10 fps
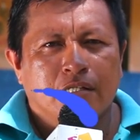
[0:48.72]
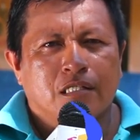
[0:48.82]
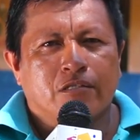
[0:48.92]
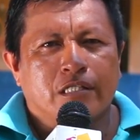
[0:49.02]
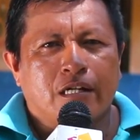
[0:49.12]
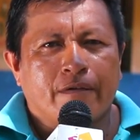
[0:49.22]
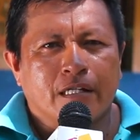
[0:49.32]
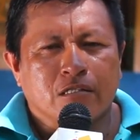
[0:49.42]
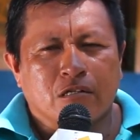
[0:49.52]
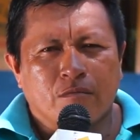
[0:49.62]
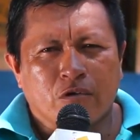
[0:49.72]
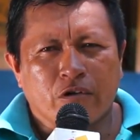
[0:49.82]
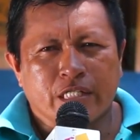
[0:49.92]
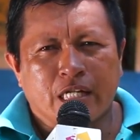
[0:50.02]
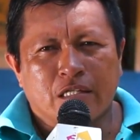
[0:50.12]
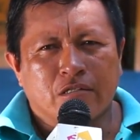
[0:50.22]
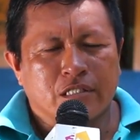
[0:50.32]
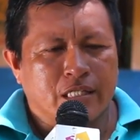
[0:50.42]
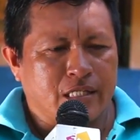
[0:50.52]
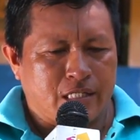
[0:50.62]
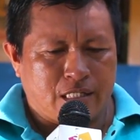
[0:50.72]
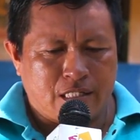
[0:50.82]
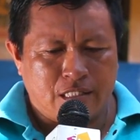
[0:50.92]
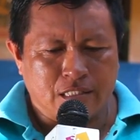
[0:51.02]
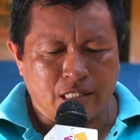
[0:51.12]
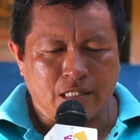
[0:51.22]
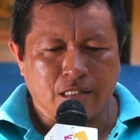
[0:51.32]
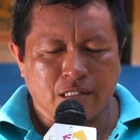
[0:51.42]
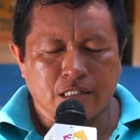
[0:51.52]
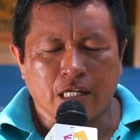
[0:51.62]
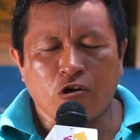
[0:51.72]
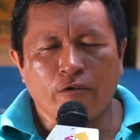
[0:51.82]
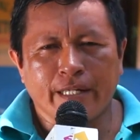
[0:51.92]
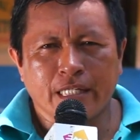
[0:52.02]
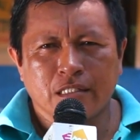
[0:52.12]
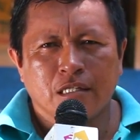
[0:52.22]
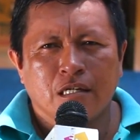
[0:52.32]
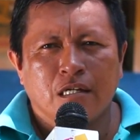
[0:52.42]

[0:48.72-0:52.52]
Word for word: estoy trabajando como coordinador de, jóvenes,